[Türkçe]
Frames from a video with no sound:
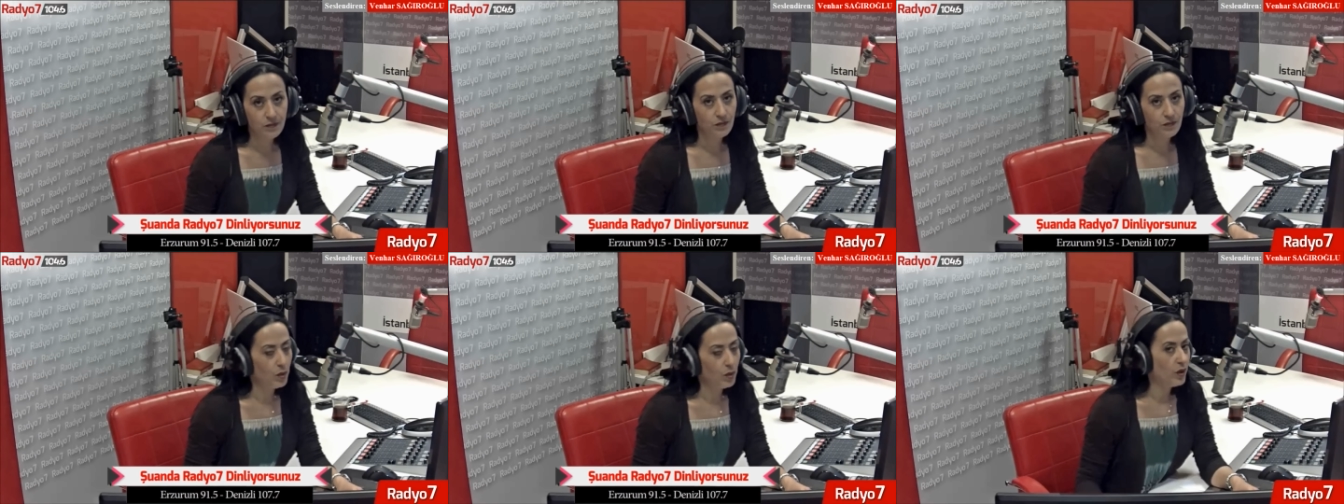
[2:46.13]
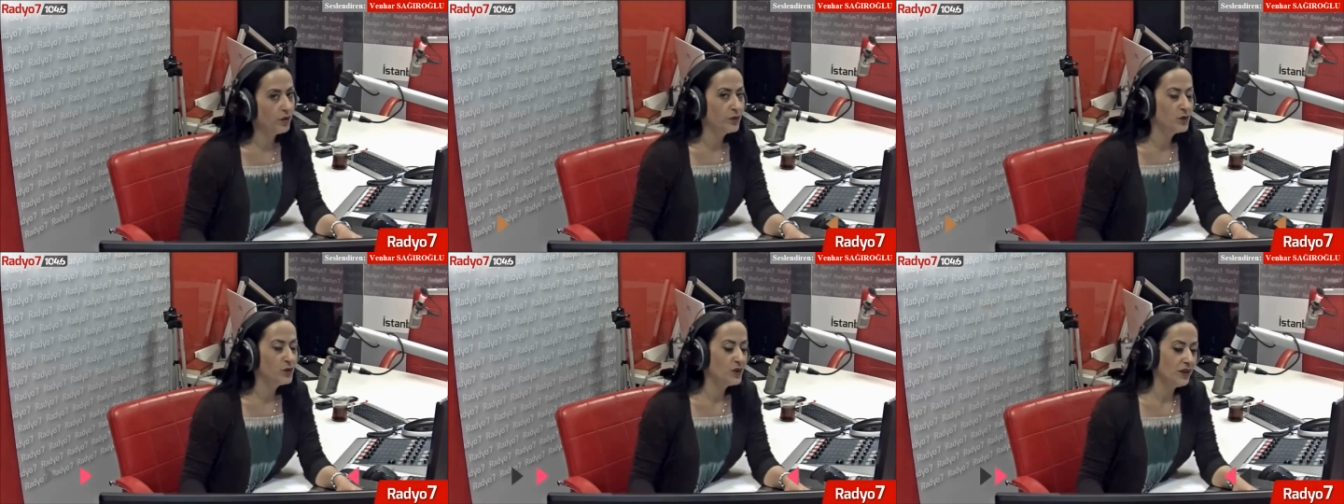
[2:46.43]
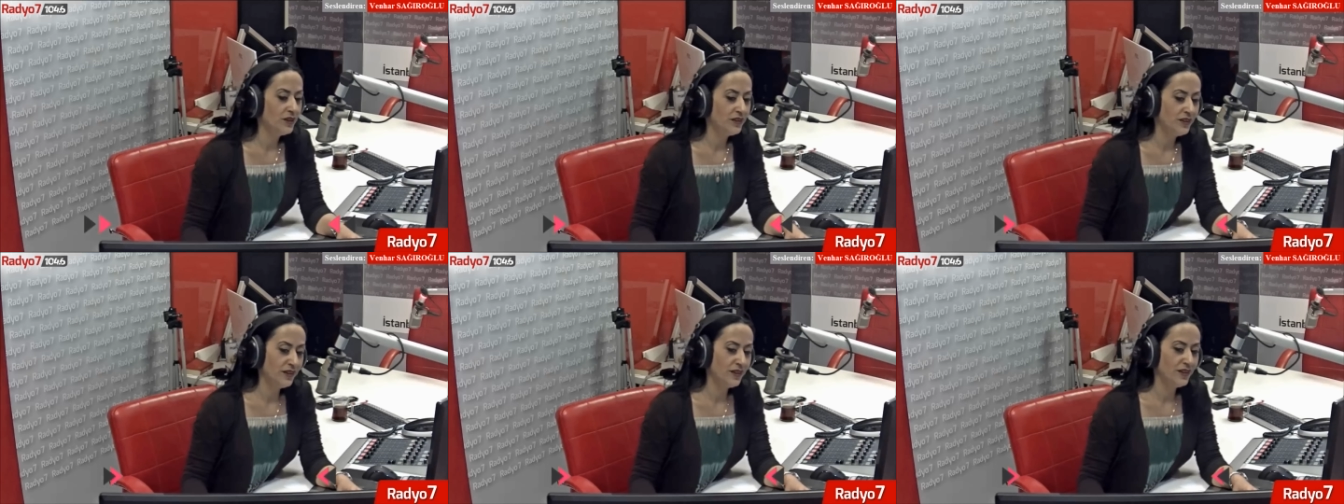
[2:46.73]

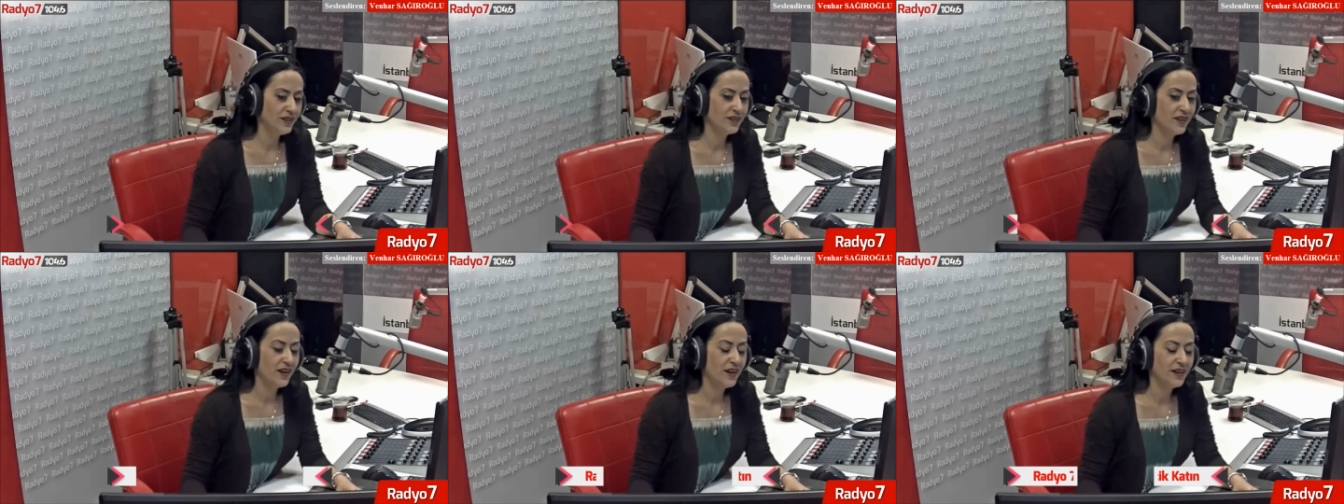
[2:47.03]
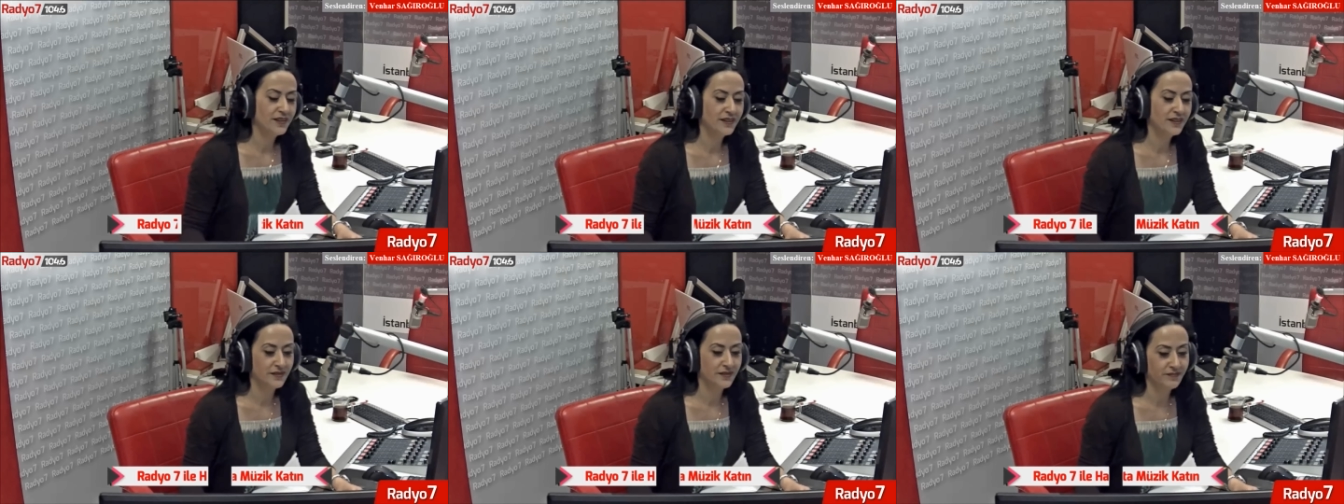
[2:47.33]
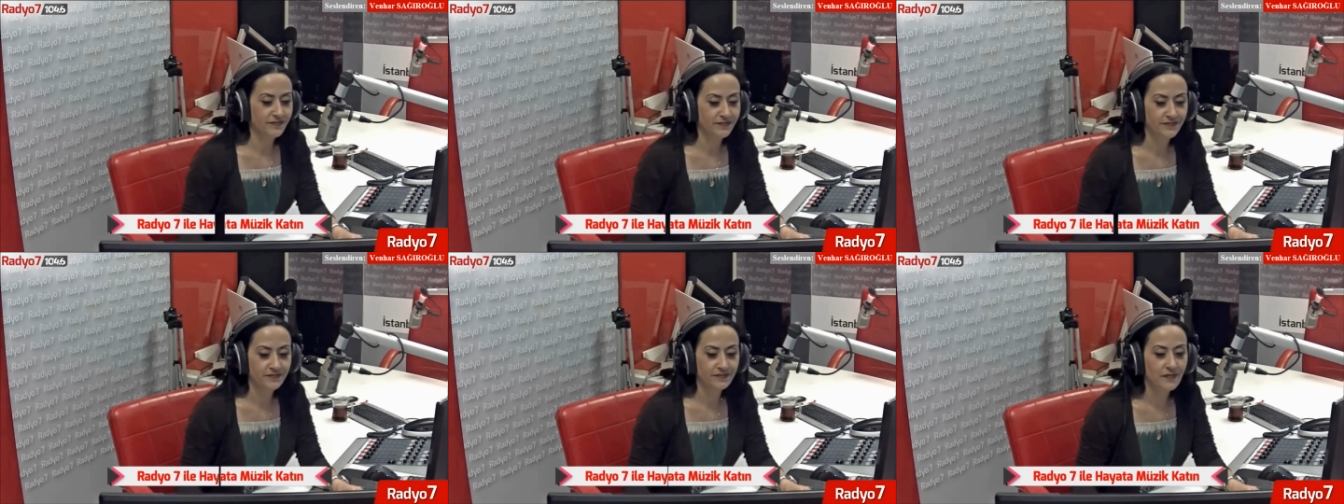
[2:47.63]
Padişah yine sakin.
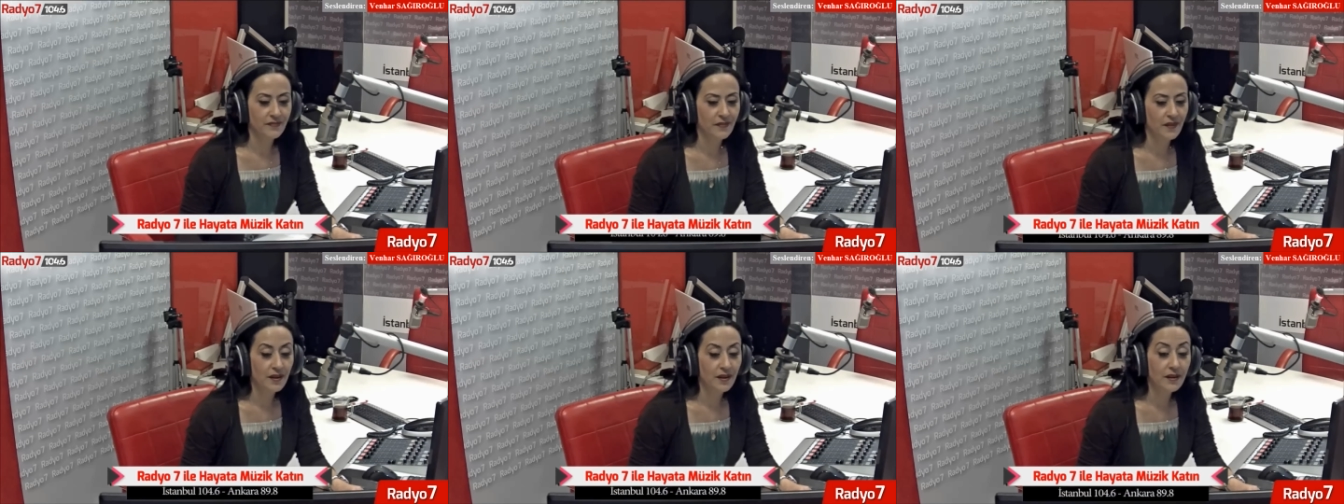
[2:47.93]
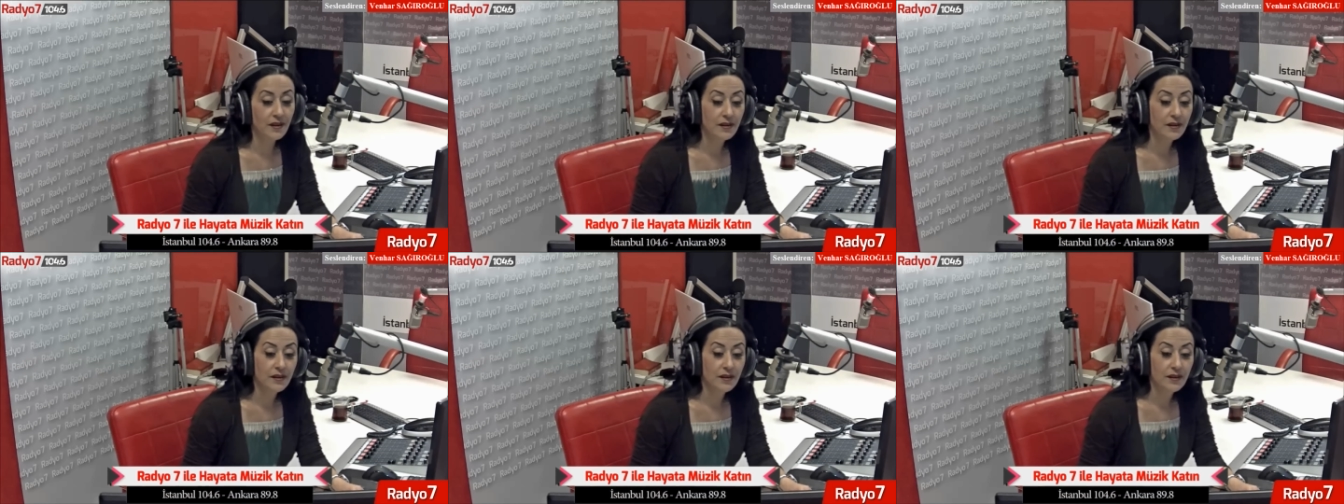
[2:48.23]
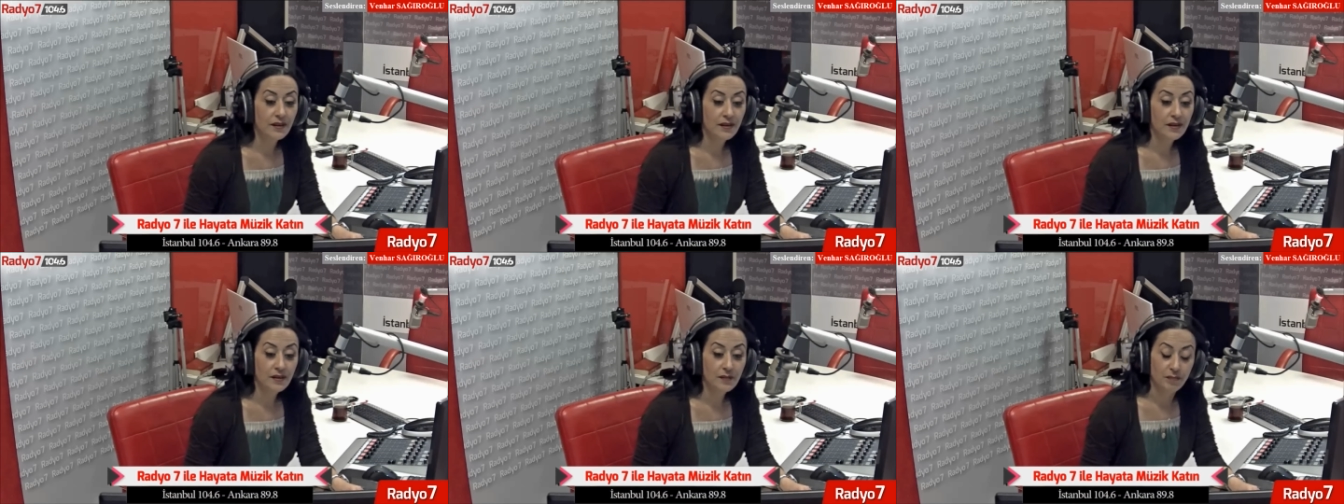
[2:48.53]

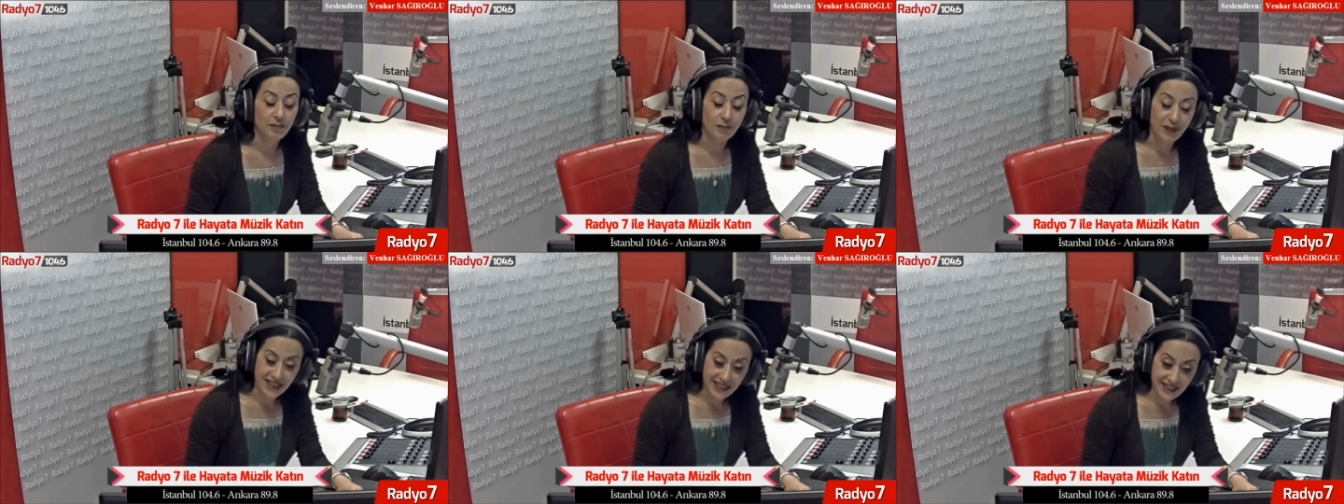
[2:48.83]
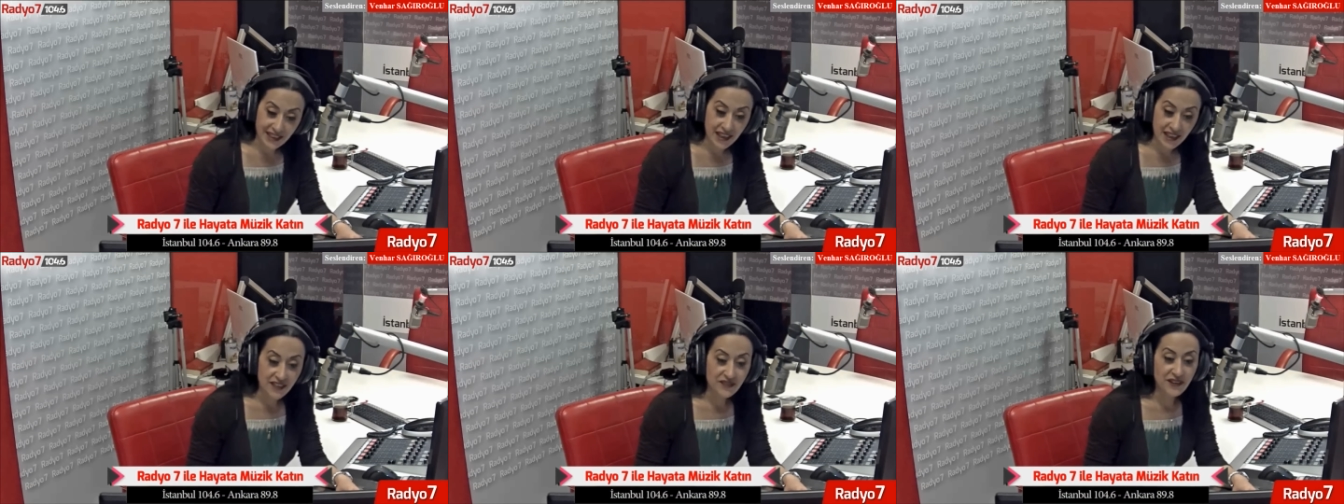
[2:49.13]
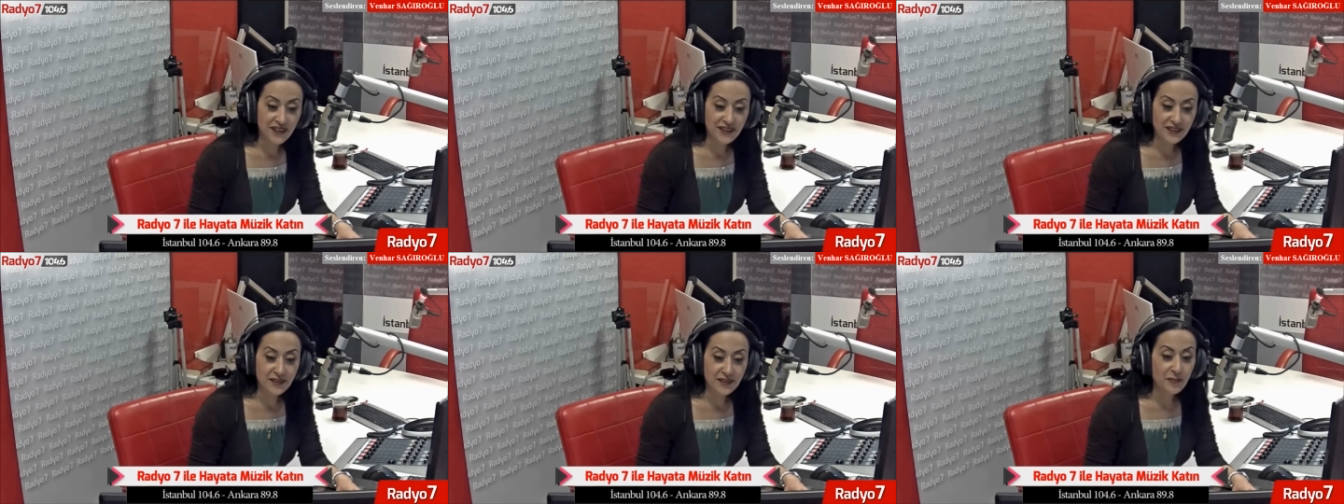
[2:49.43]
Bekle
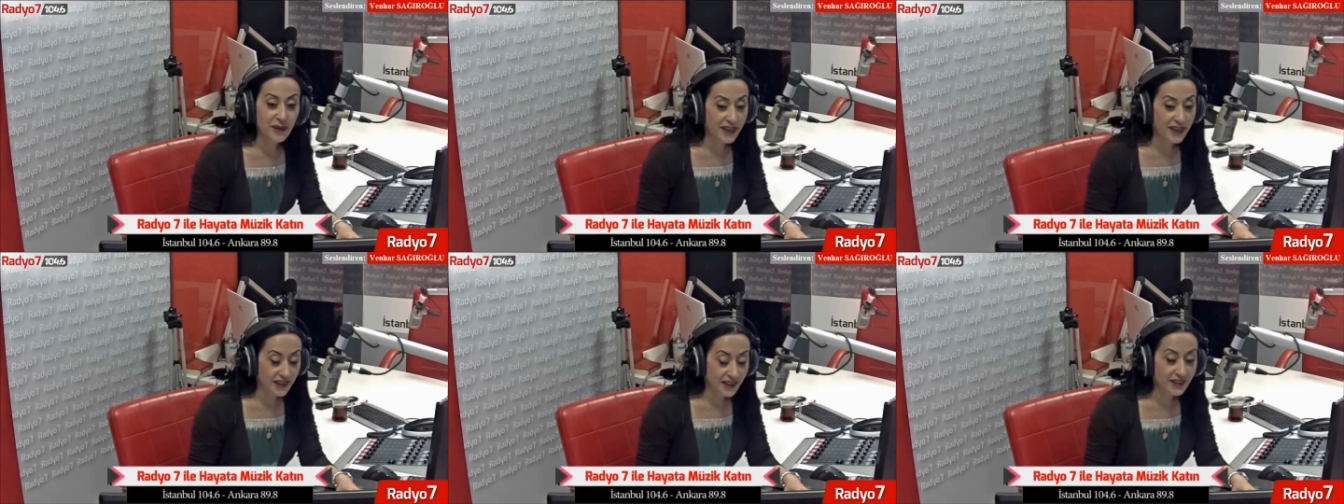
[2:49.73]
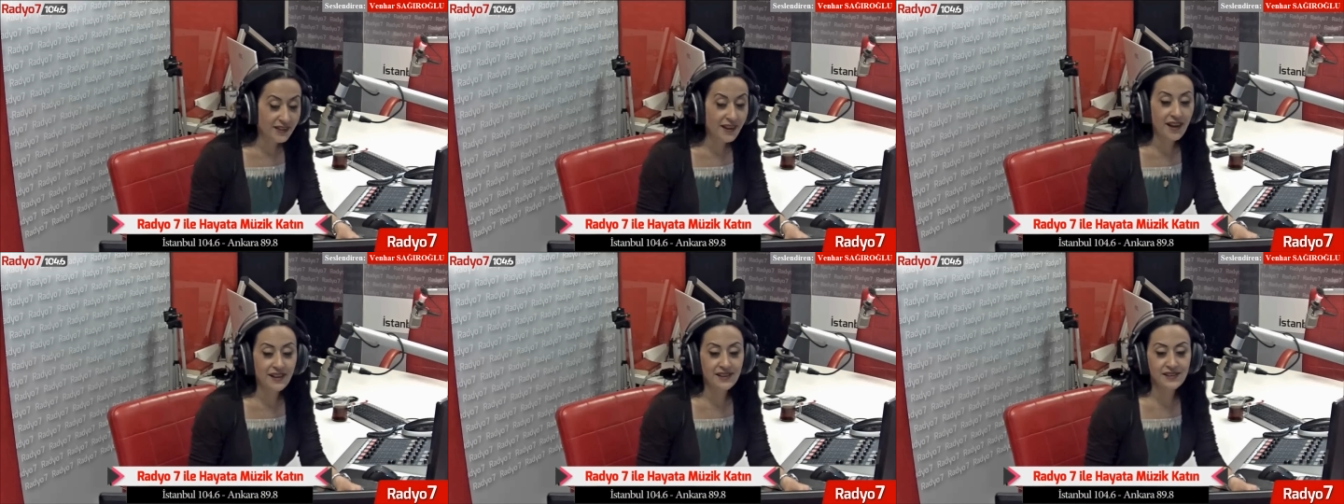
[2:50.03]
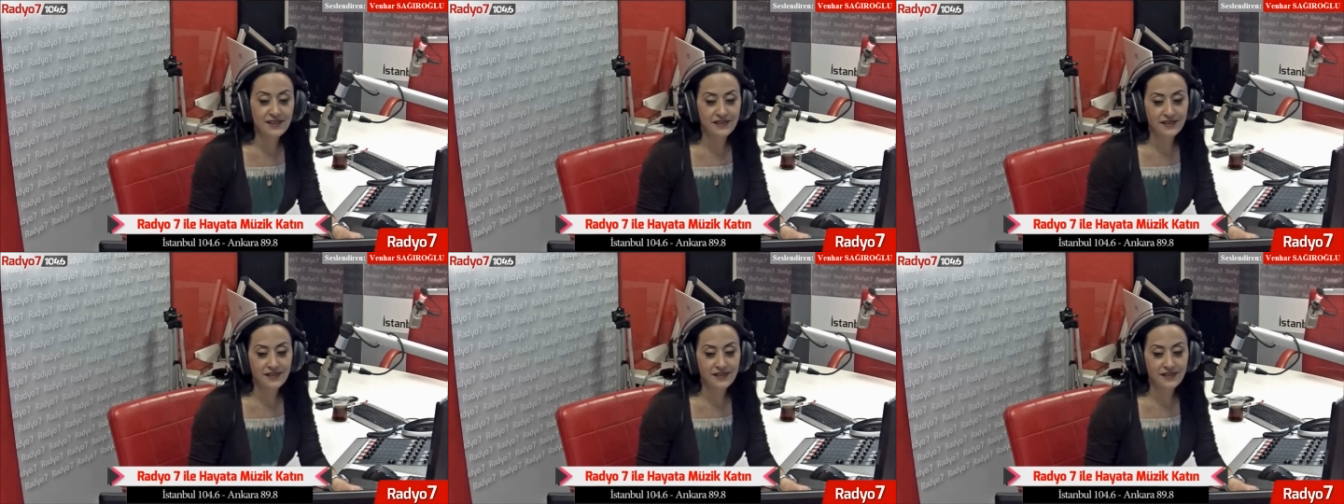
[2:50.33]
efendi bekle der.